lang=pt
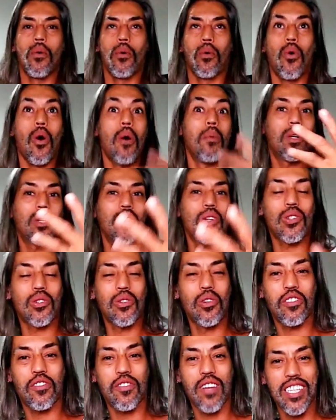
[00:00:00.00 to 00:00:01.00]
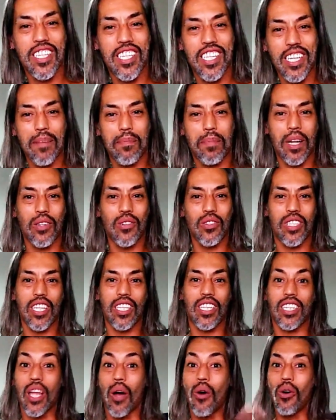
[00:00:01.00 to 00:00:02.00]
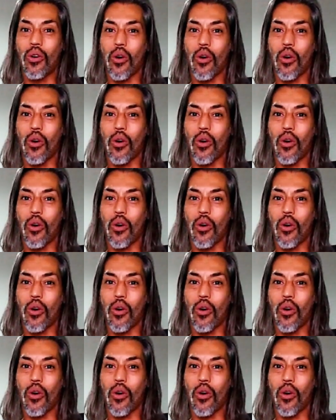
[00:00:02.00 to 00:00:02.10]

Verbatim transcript: como que nós vamos fazer para não ser tão